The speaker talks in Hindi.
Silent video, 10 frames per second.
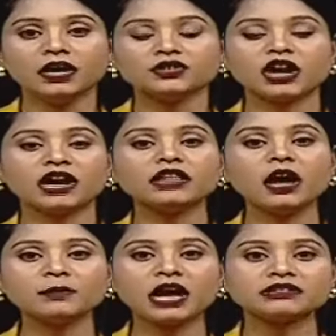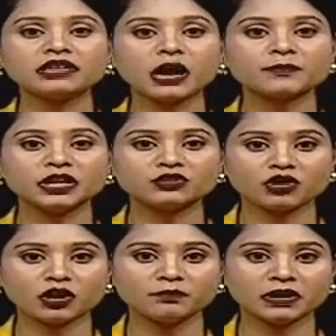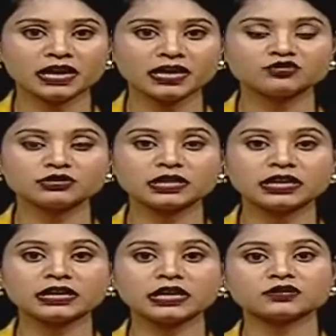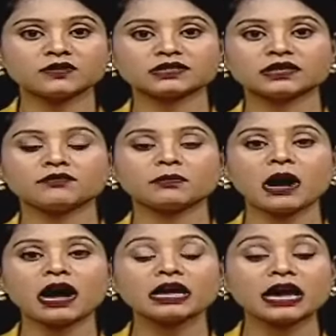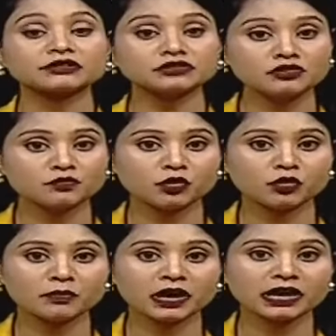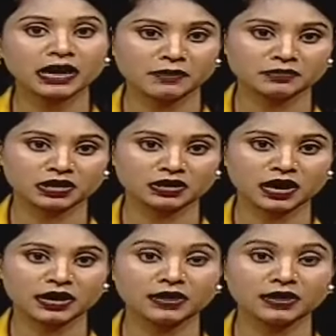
चारधाम यात्रा अपने चरम पर है जिसे लेकर स्वास्थ्य विभाग एक्टिव मोड में काम कर रहा